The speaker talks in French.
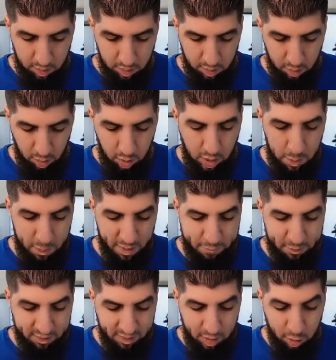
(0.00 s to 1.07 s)
Ok,
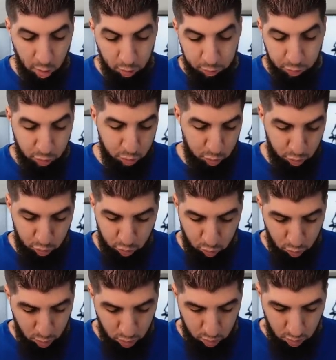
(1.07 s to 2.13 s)
parfait, ça danse, donc du
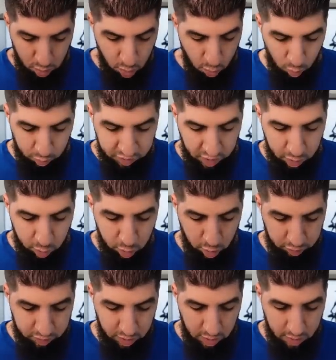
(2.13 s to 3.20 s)
coup, euh, on s'arrête de
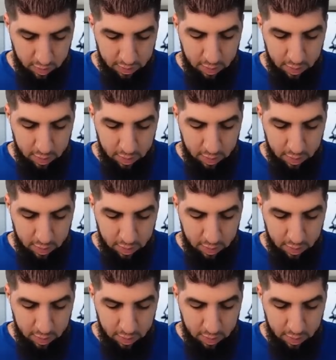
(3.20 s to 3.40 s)
danser là.